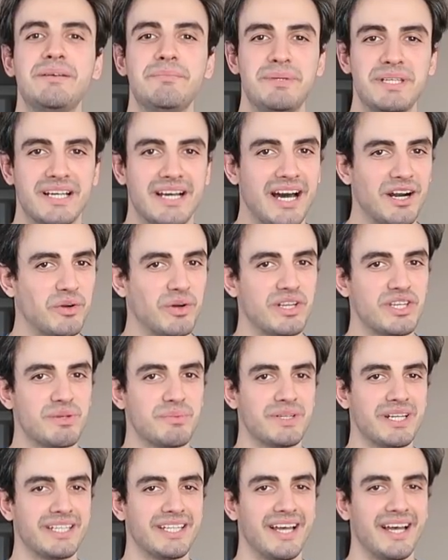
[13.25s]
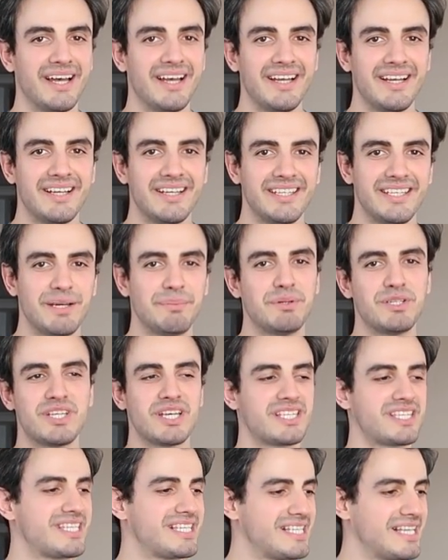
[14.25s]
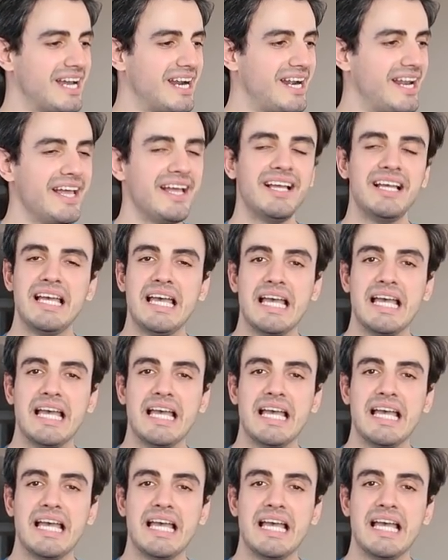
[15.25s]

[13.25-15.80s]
Bir kargo açımını daha yapacağız sizlerle.